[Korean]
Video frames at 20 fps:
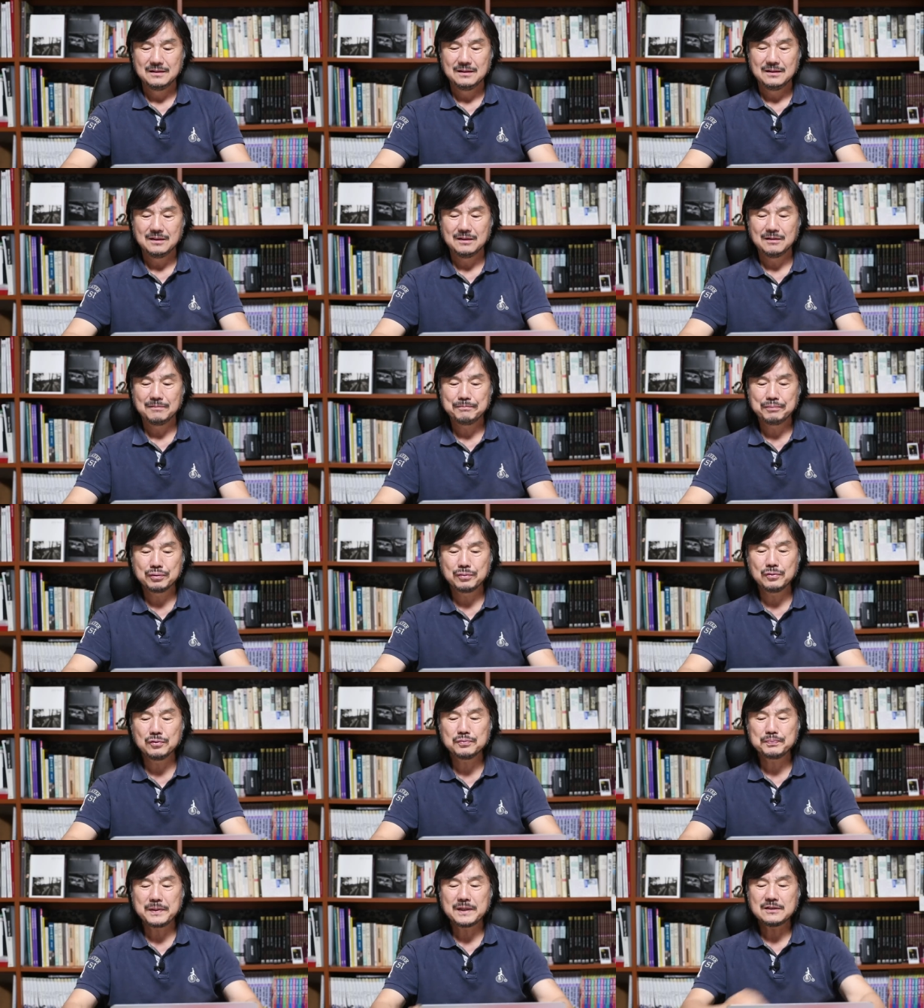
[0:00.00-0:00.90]
어,
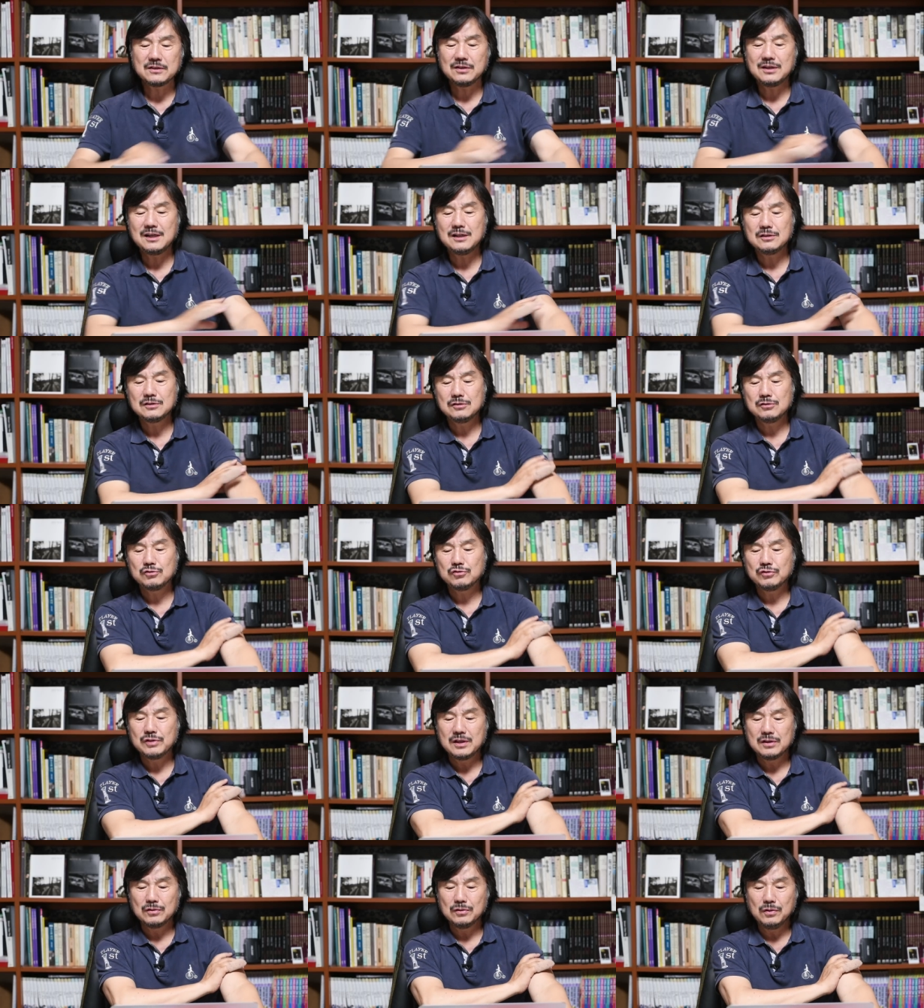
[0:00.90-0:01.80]
프로페셔널들
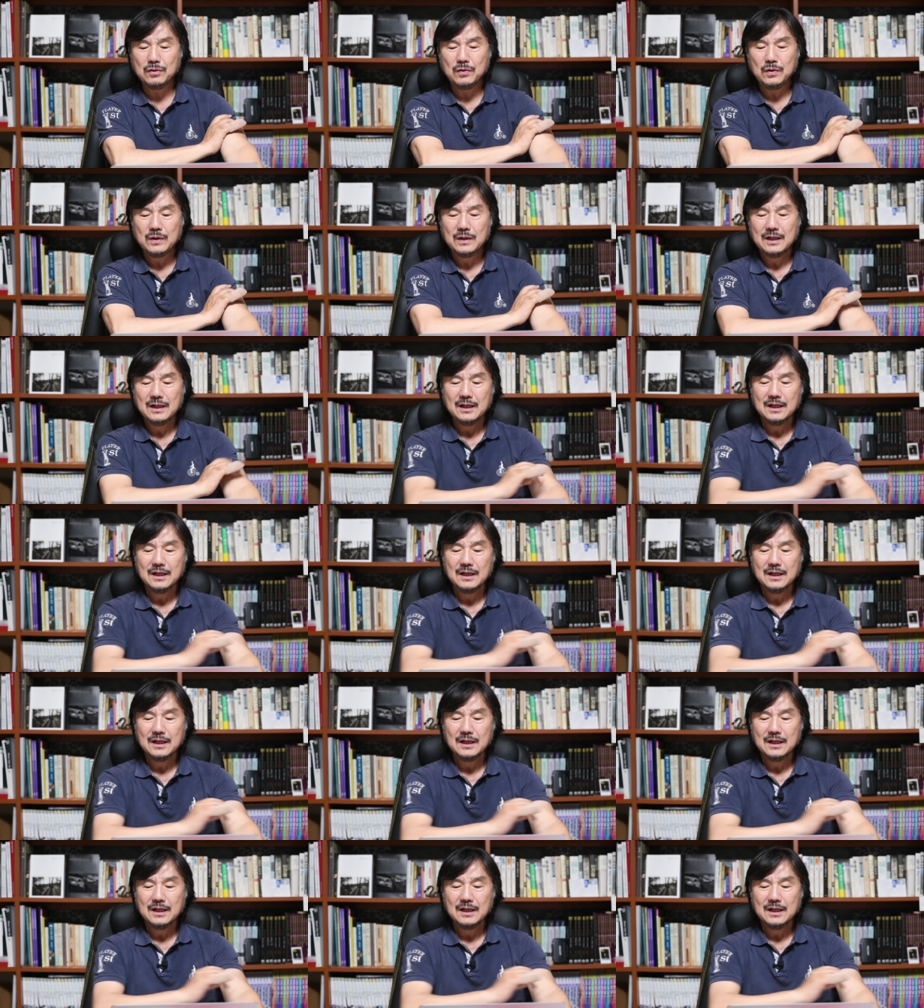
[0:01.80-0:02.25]
중에도